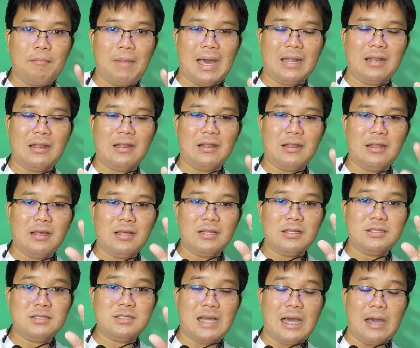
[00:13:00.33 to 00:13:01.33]
มัน
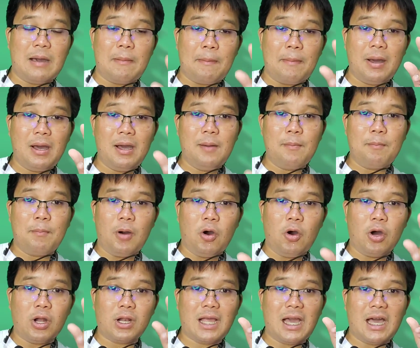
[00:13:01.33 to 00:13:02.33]
จะเพิ่มพ
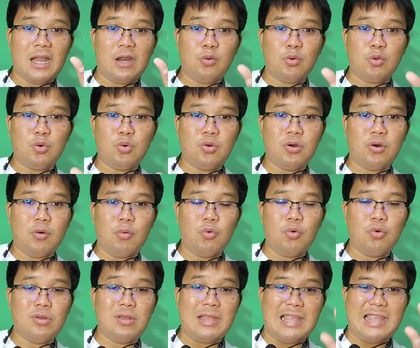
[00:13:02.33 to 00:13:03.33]
อร์ตการลงทุนของ
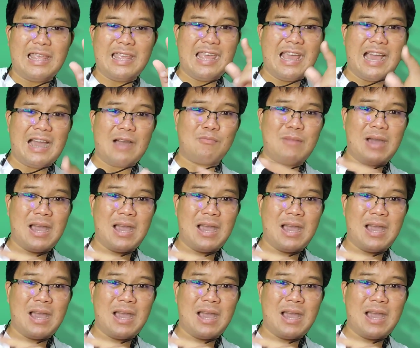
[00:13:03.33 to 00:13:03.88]
คุณอย่าง